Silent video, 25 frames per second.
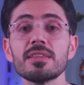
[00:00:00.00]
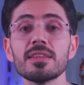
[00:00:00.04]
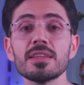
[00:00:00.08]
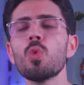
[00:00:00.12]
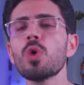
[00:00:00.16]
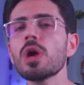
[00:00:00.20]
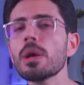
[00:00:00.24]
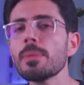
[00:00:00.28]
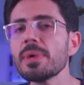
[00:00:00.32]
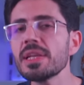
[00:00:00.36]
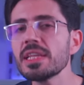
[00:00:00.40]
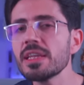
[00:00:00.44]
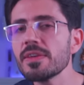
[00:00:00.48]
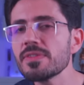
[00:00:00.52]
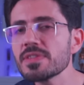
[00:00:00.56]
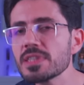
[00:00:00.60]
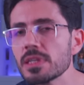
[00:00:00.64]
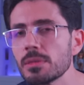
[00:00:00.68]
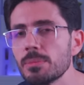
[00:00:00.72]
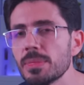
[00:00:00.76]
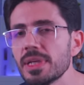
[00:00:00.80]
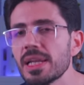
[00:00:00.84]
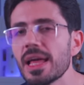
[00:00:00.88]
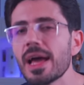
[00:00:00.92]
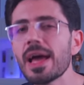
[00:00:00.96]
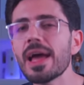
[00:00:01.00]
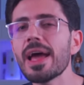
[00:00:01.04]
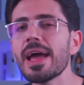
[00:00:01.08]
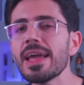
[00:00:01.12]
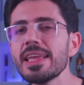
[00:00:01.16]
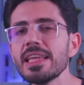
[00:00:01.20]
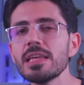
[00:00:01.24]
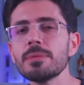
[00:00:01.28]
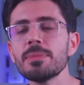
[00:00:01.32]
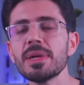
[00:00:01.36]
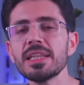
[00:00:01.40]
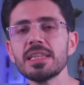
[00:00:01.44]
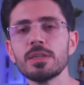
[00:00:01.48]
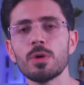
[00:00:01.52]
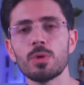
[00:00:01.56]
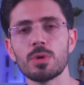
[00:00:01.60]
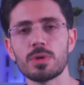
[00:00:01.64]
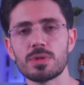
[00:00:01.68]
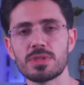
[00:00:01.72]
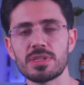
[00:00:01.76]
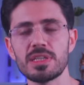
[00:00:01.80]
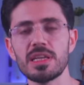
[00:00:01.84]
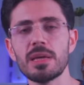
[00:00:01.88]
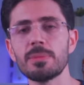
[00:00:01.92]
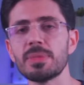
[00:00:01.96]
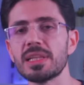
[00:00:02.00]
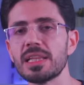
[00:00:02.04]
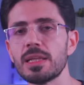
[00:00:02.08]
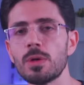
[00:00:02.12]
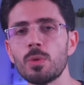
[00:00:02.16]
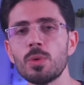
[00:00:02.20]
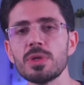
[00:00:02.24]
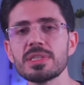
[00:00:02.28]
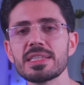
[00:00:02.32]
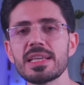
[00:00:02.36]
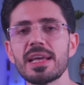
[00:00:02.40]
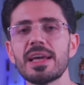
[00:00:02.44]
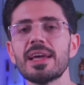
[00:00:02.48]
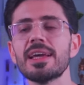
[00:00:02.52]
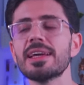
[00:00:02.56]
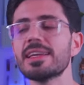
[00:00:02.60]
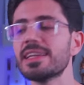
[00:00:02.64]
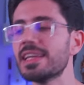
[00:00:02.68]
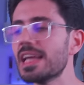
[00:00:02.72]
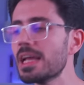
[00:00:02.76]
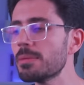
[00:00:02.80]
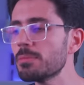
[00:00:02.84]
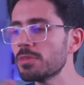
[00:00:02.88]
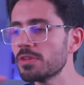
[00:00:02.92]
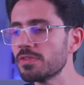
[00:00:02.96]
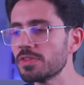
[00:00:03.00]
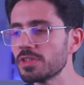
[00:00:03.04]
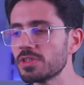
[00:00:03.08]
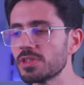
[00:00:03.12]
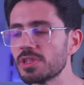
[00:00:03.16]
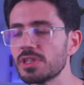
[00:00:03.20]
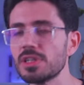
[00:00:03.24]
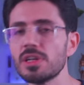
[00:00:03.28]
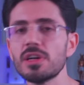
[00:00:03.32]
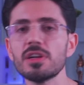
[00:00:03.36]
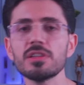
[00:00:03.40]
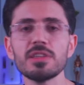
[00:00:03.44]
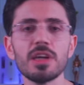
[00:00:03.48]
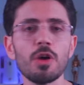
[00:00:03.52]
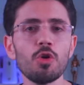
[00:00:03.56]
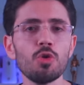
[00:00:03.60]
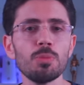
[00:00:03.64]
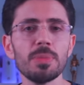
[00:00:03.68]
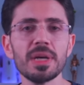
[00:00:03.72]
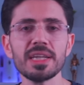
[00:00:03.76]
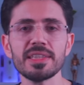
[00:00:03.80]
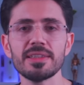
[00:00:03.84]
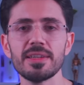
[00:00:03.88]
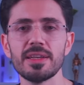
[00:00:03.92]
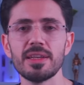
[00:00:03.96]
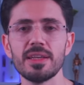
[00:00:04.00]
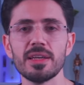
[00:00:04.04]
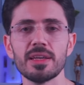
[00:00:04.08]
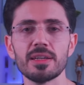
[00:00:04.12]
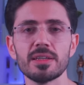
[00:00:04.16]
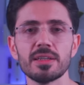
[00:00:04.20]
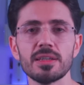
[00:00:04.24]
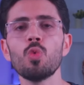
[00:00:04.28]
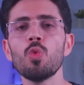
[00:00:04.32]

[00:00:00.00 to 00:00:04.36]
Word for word: وكمان يفصل منها اي ماده وراثيه بتلوثها جايه من الفطريات او البكتيريا